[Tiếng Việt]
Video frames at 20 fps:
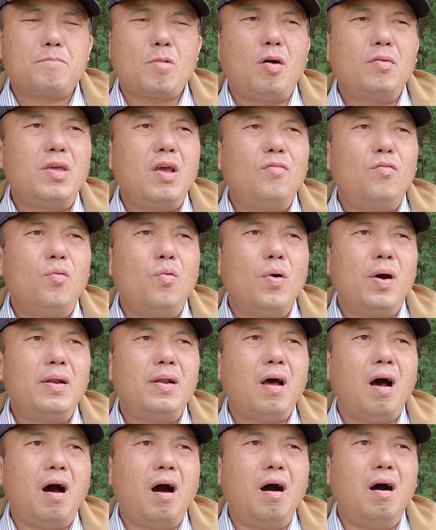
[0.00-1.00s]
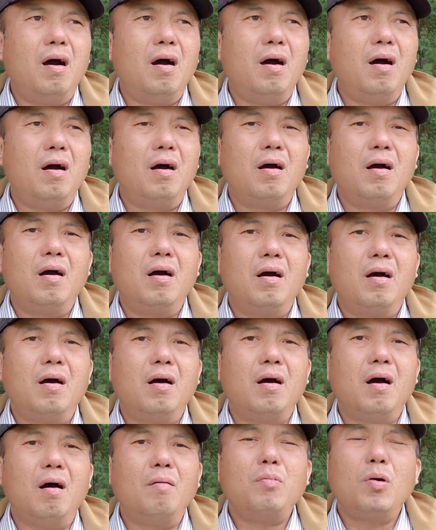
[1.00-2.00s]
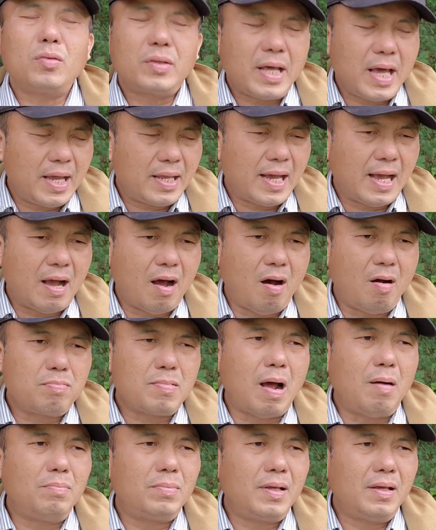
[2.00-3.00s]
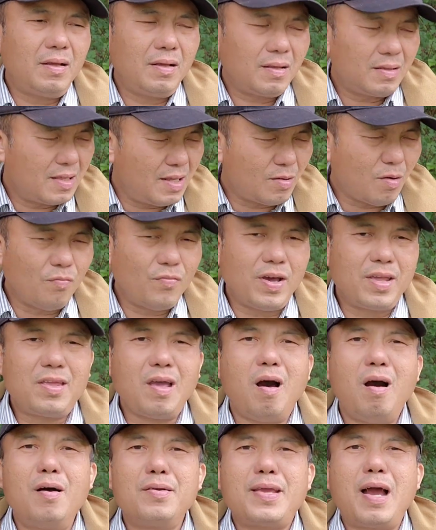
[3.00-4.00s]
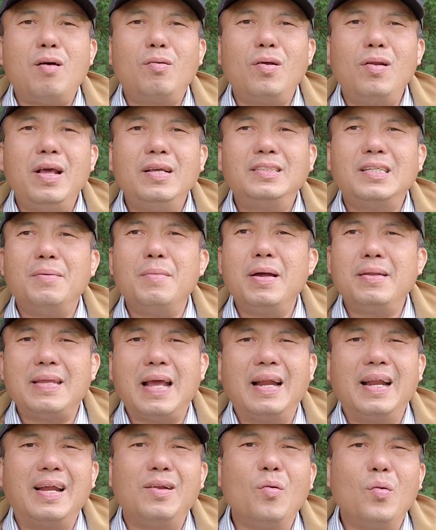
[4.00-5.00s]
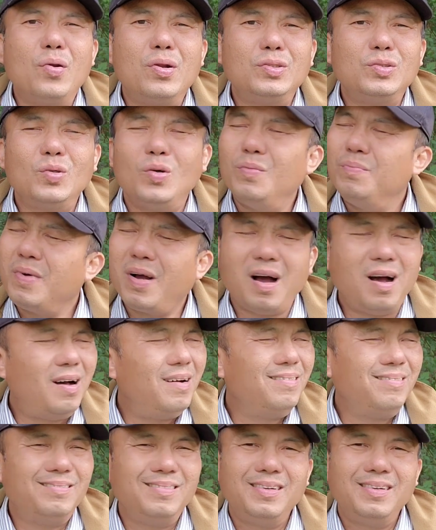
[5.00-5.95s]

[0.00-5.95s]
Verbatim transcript: có nhiều phụ huynh họ họ không có tiền nha họ không đóng thì thì cũng phải cho cháu đó lên xe bus chặn lại đuổi nó xuống có